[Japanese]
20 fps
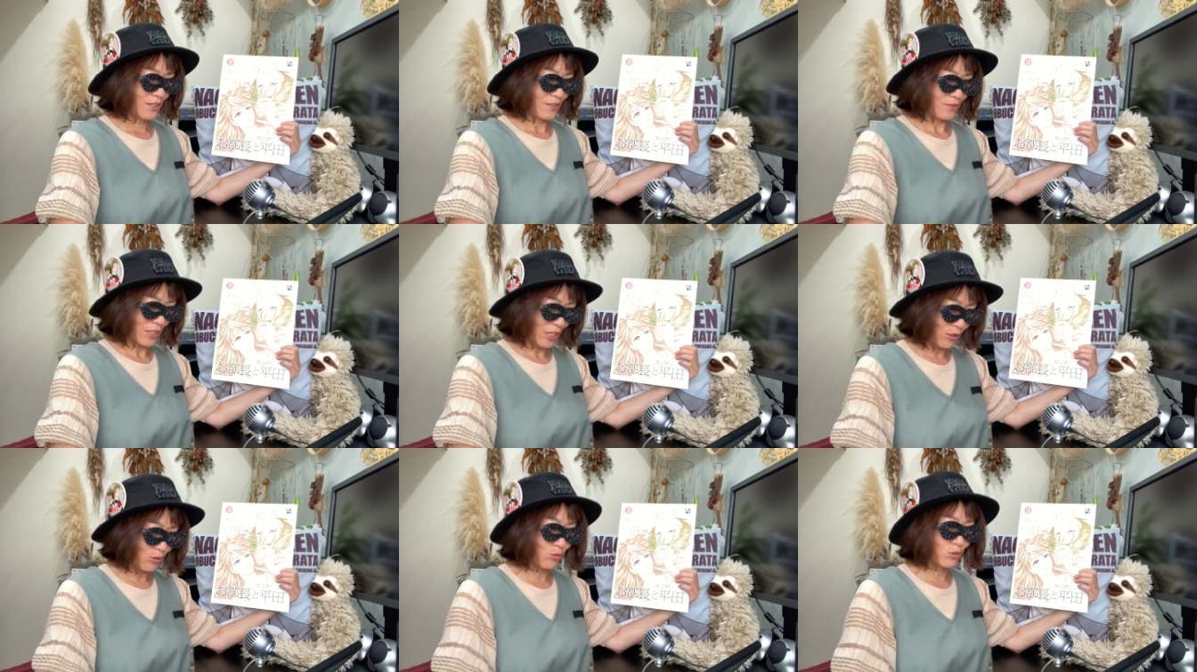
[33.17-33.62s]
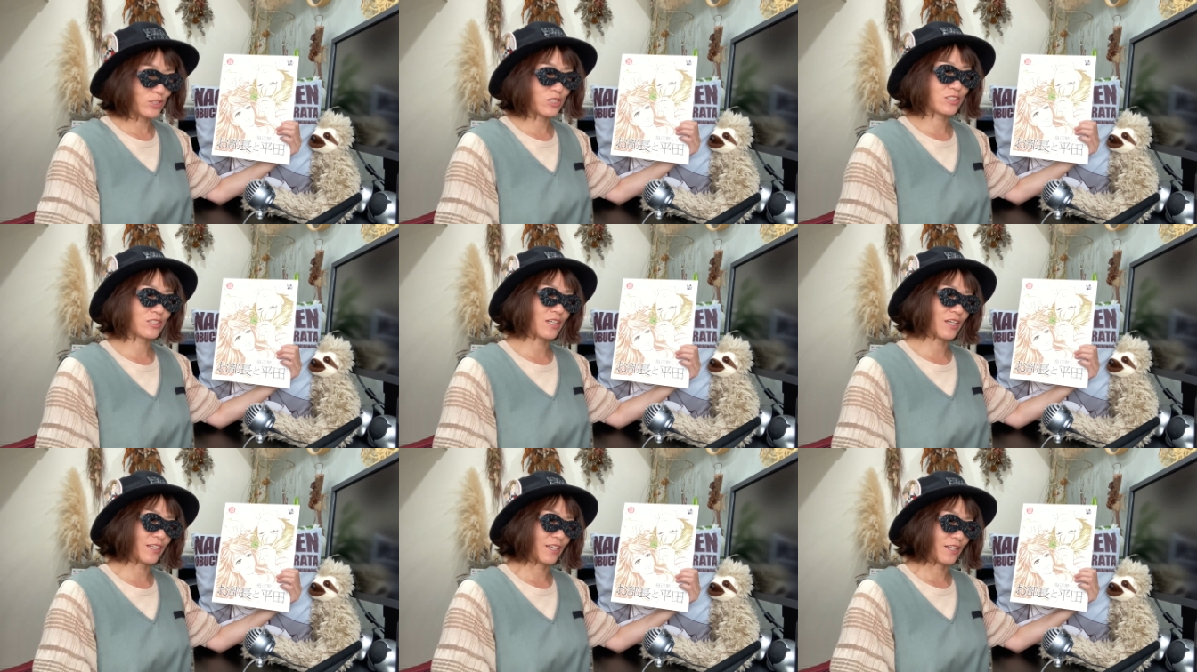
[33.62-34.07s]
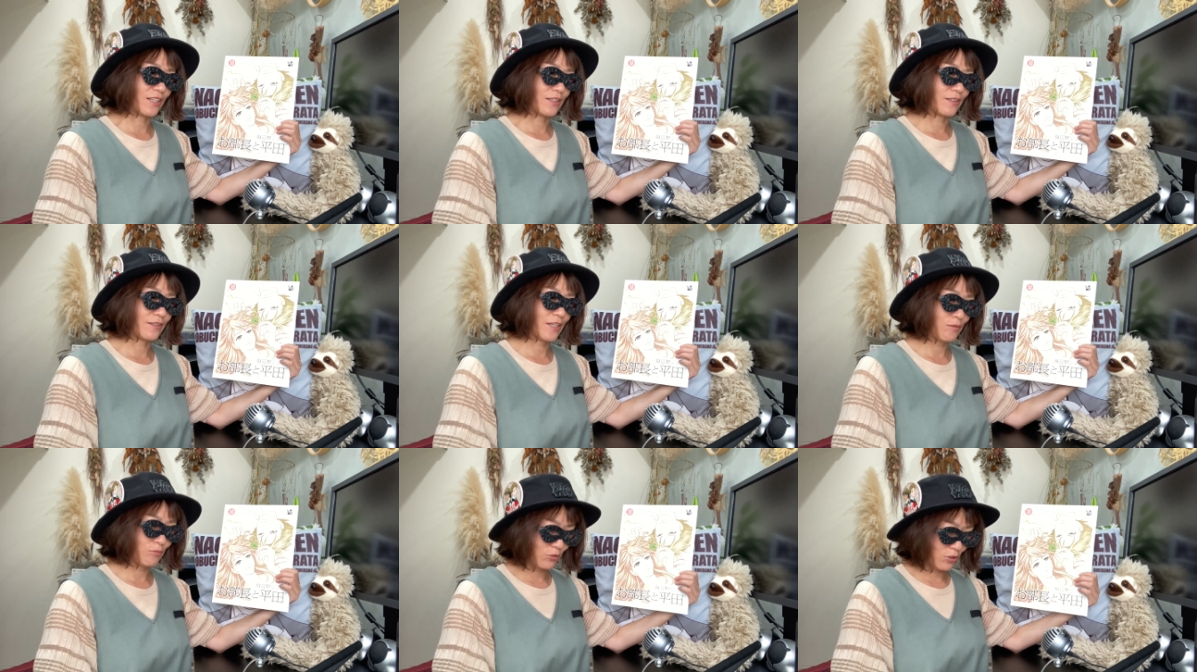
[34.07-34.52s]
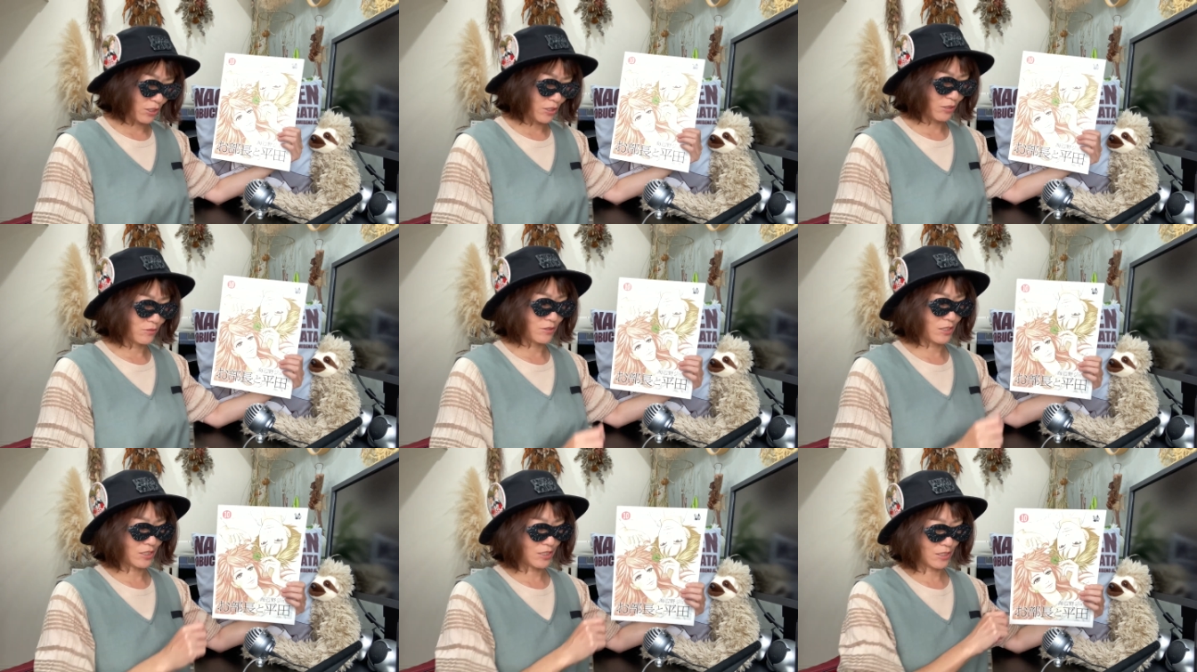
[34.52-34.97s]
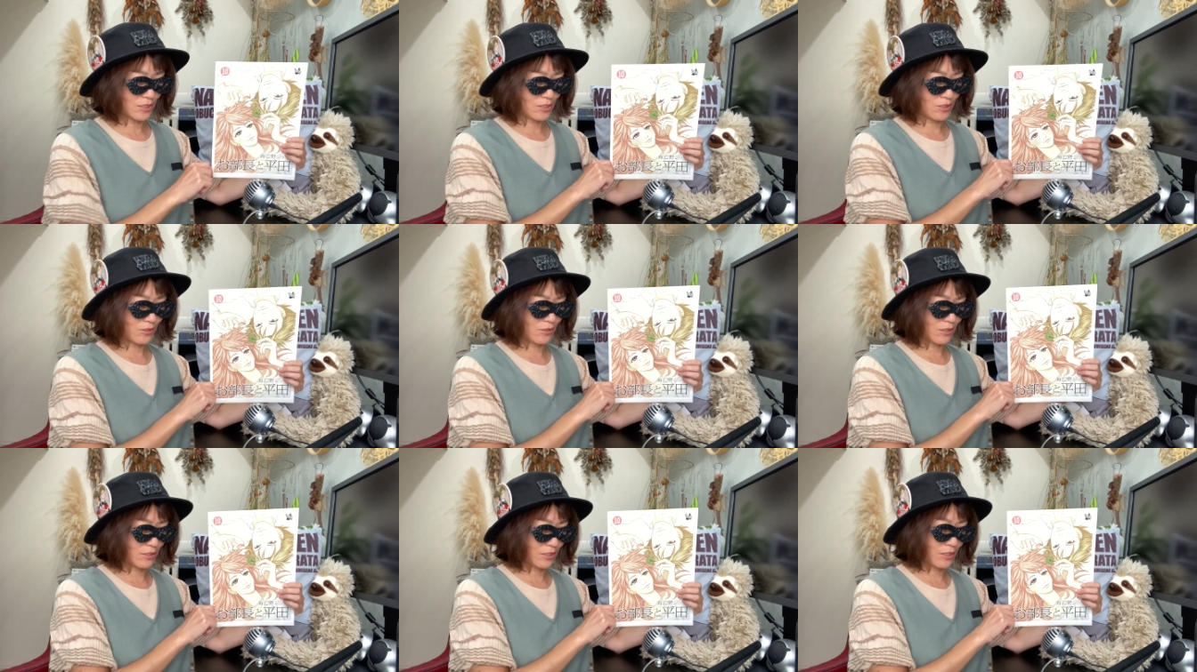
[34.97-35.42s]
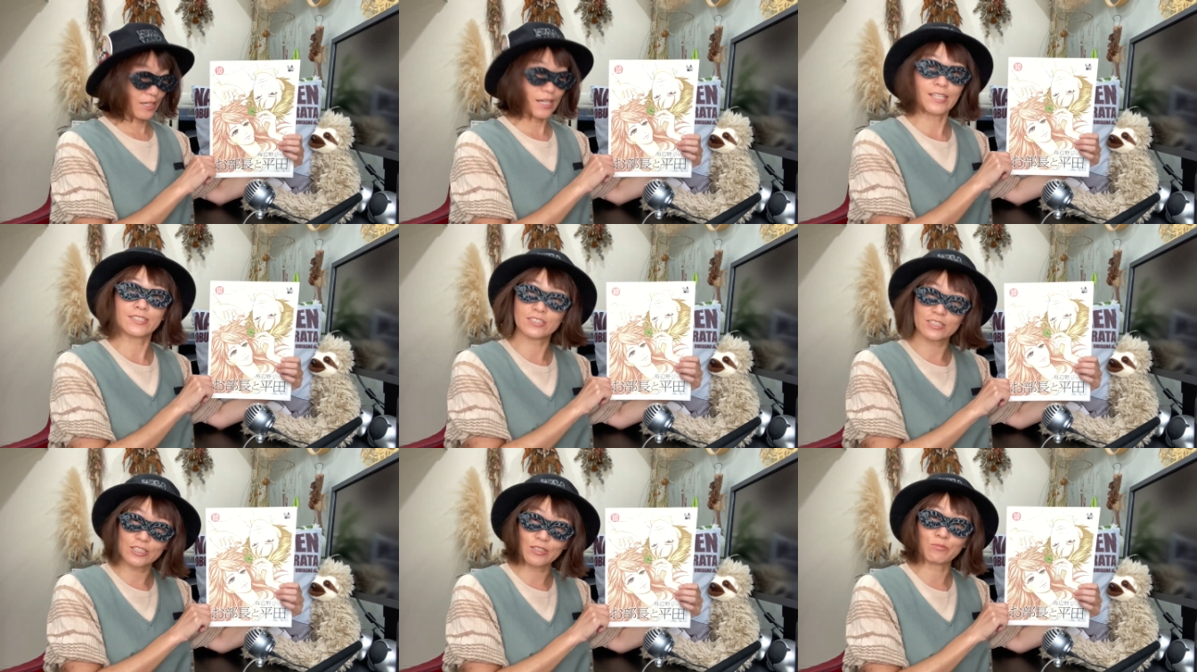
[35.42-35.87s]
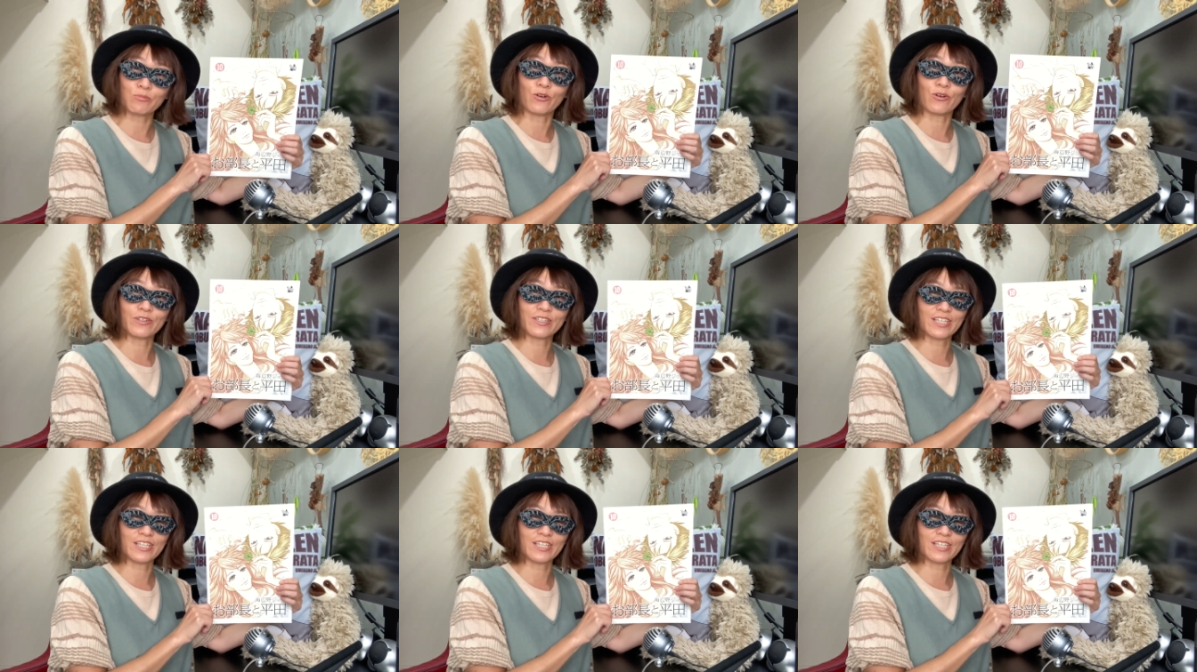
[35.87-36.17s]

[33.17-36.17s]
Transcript: 結構しっかりレビュー入れてくださってる方が8人も